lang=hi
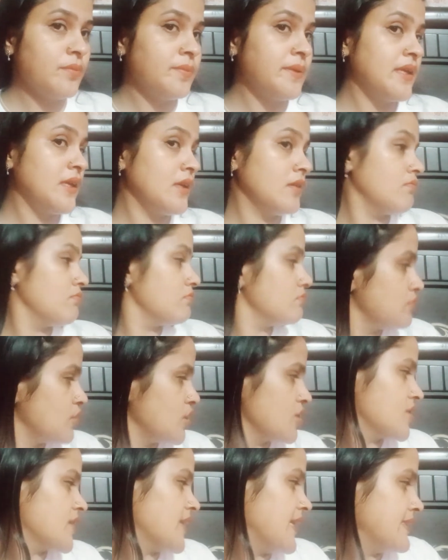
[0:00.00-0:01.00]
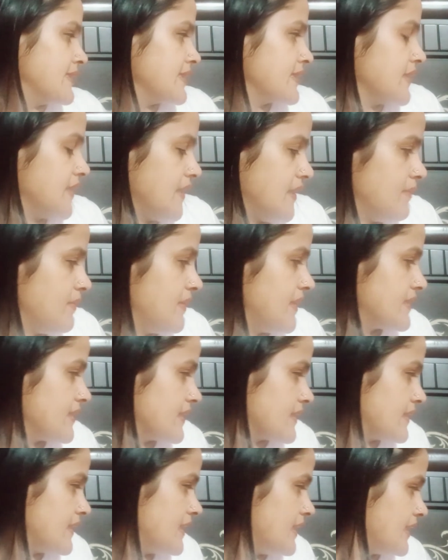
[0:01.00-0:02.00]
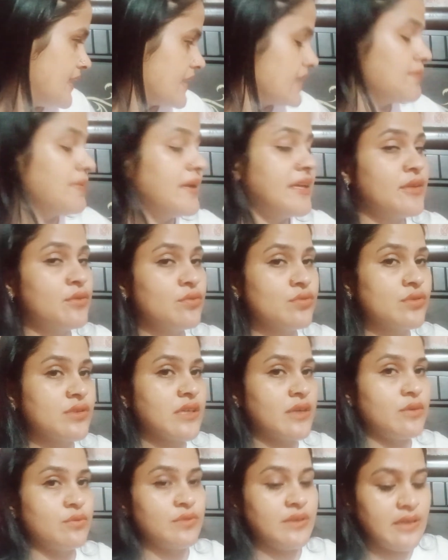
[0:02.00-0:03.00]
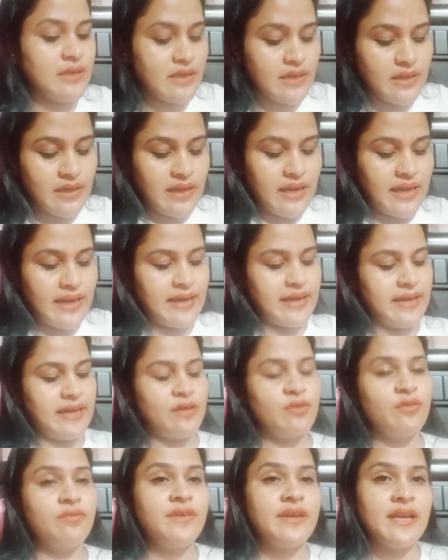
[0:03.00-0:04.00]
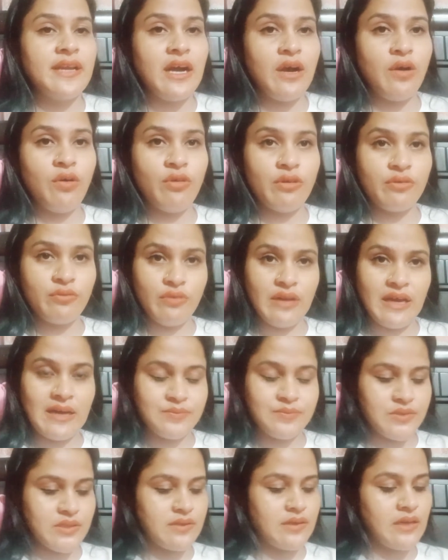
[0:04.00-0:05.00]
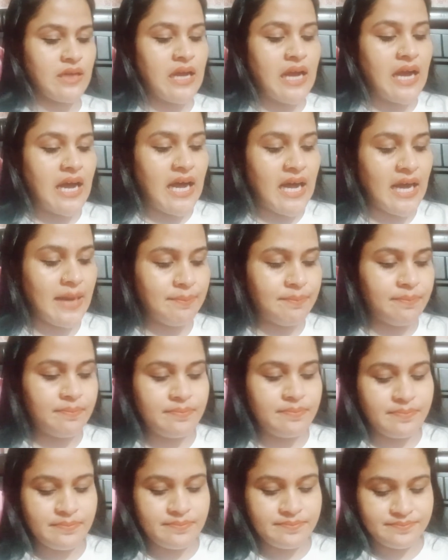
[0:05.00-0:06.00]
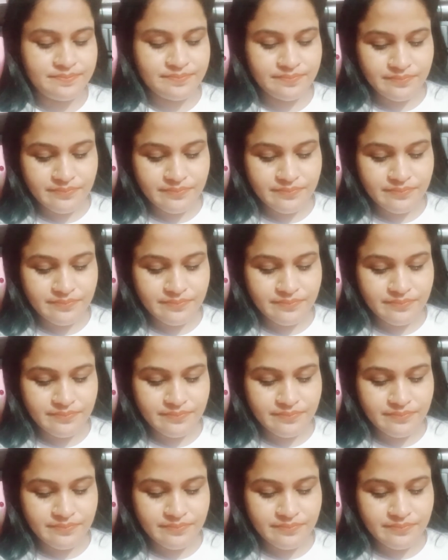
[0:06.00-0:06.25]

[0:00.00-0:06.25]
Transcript: कोई भी मॉइस्चराइज़र क्रीम ले सकते हैं लेकिन मैं यूज़ करूँगी एलोवेरा और गुलाब जल आप